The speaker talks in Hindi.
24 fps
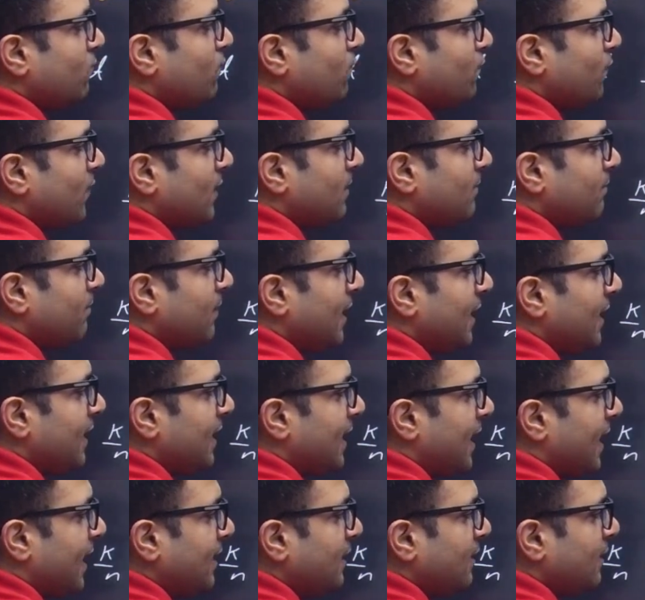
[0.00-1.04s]
वन बाय
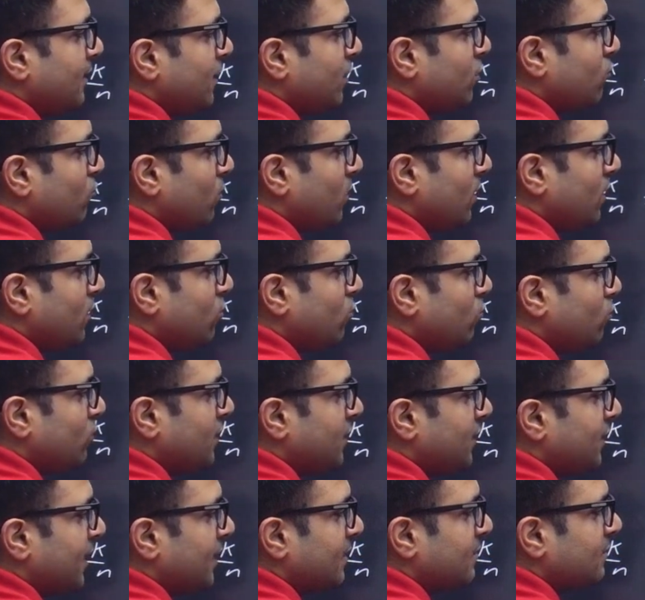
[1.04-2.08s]
एन इक्वल टू
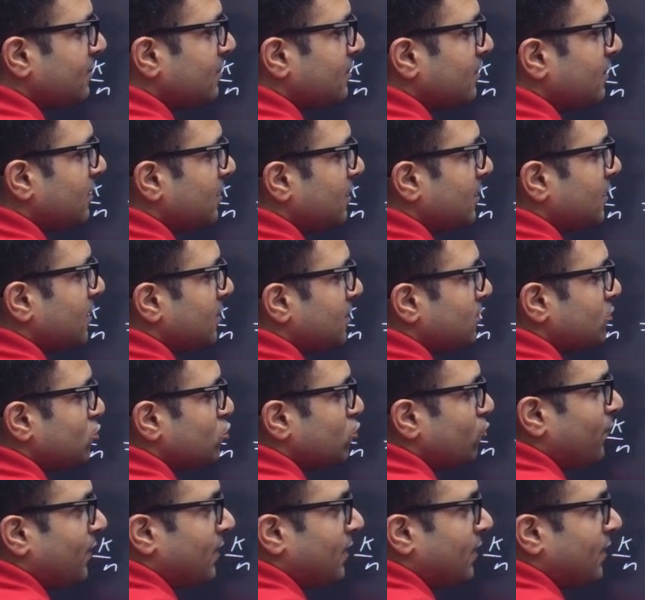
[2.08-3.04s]
डी एक्स जो वन